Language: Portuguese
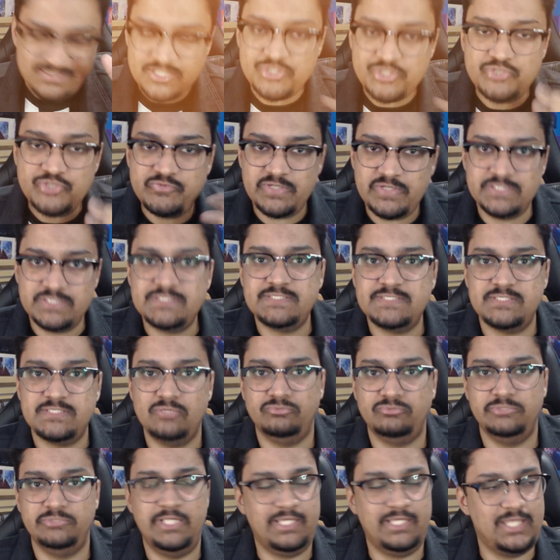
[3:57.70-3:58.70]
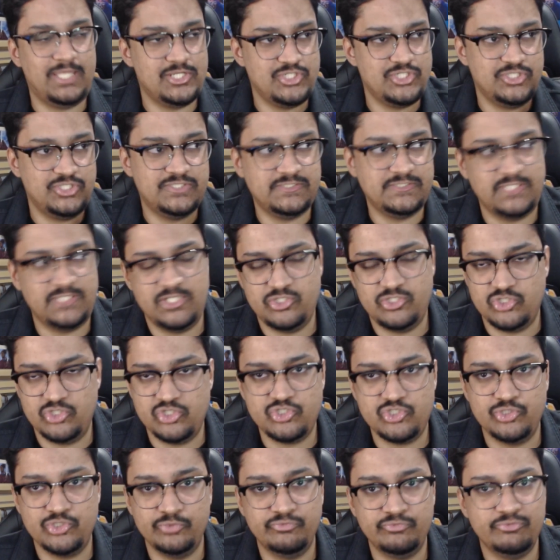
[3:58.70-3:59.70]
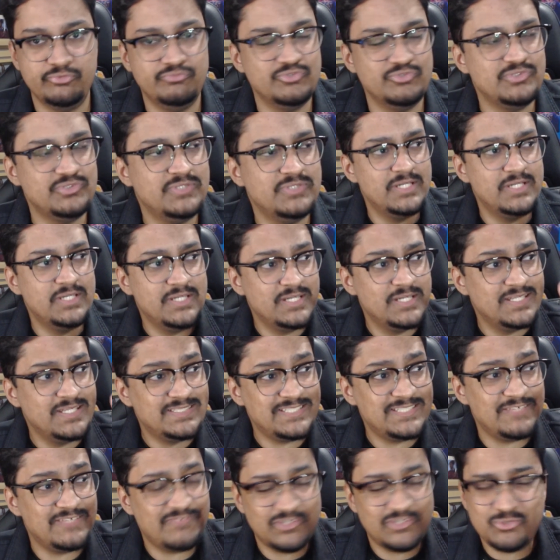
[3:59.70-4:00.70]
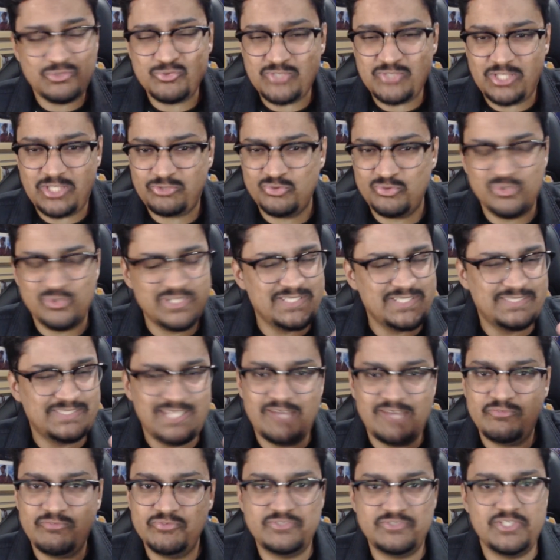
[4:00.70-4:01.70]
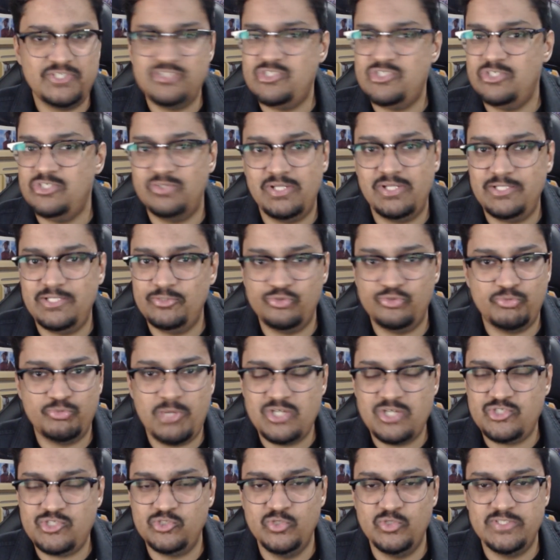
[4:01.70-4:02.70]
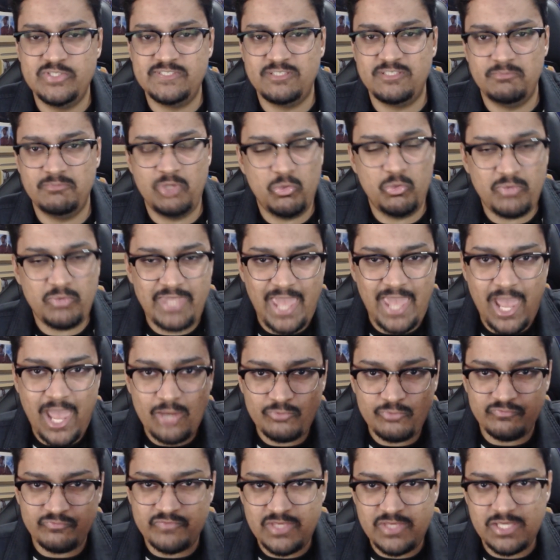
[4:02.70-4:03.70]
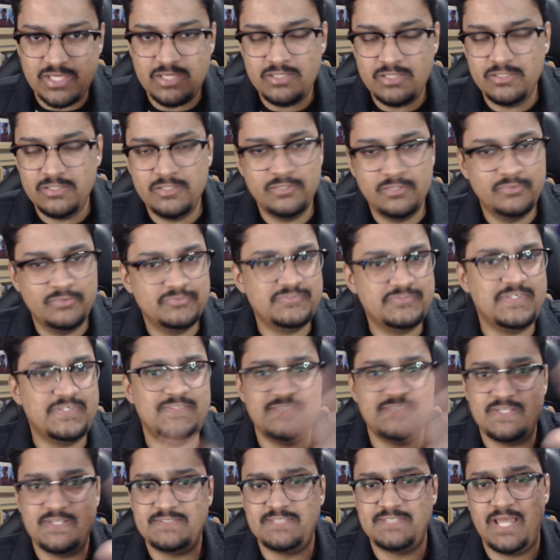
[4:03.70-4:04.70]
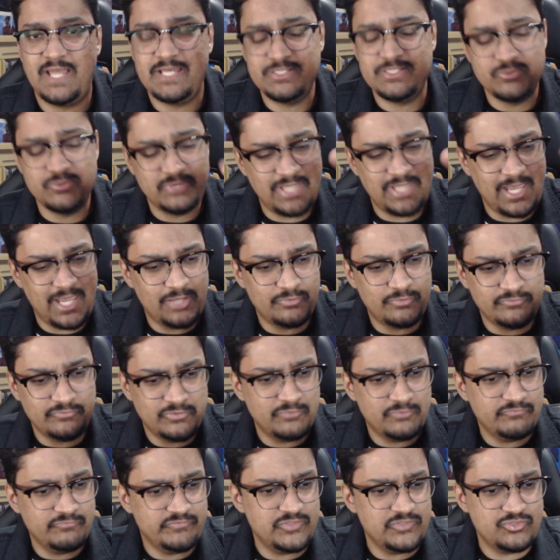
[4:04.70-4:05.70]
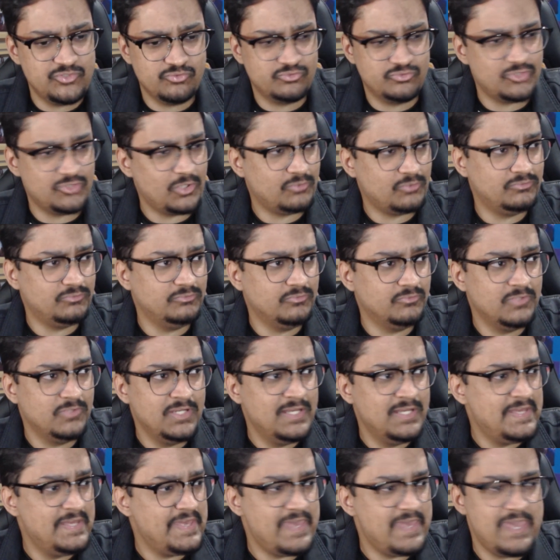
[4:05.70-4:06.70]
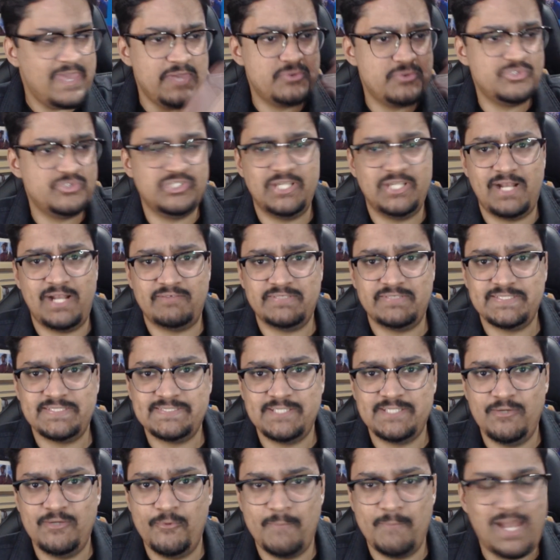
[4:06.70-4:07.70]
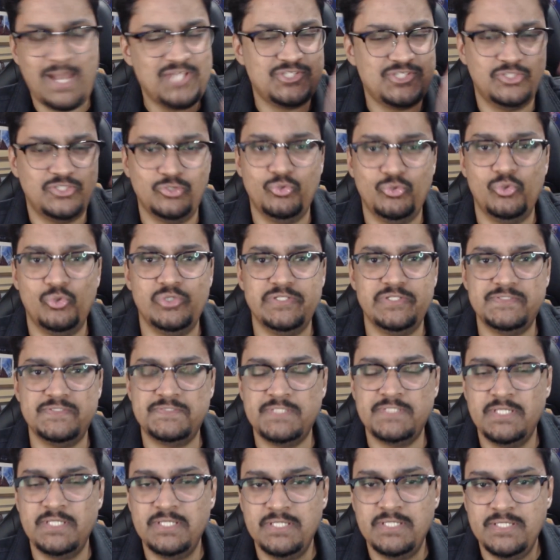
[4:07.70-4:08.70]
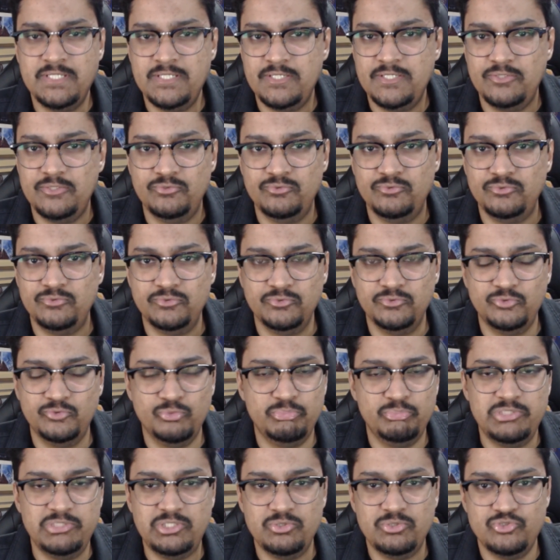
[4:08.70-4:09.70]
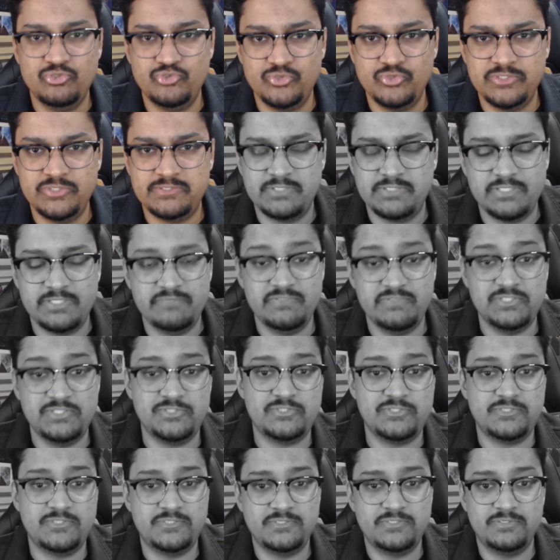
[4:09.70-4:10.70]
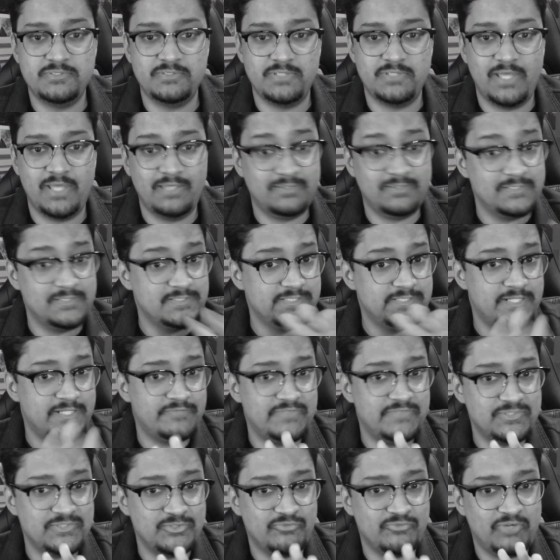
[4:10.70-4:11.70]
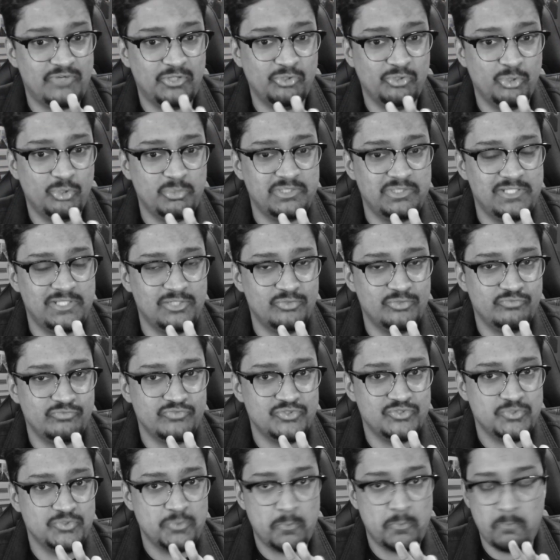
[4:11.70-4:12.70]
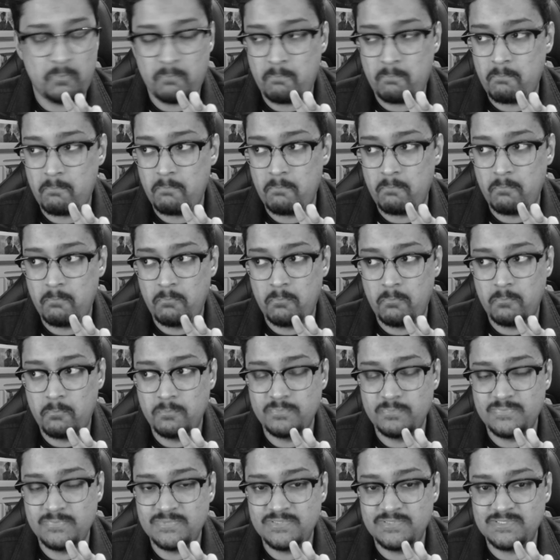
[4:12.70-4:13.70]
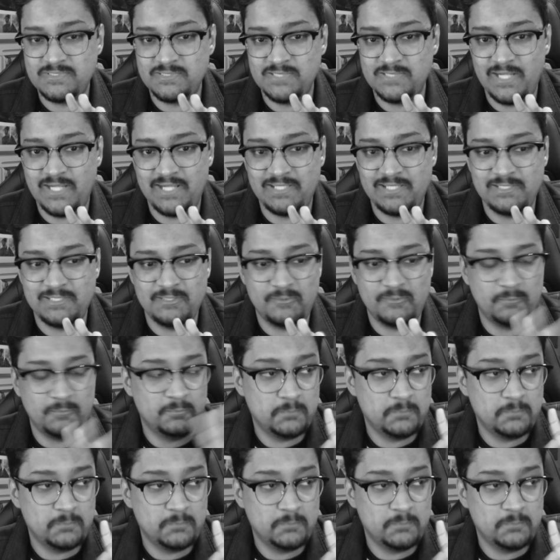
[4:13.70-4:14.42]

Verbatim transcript: diversão né, que a gente sente assistindo o filme, você vê que os atores estavam sentindo ali nos bastidores também. Eu quero ver, não sei se já saiu, quero ver um vídeo só com erro de gravação, bastidores do, do Beetlejuice aí. Vixe, é a terceira vez que eu falo o nome dele no vídeo. Será que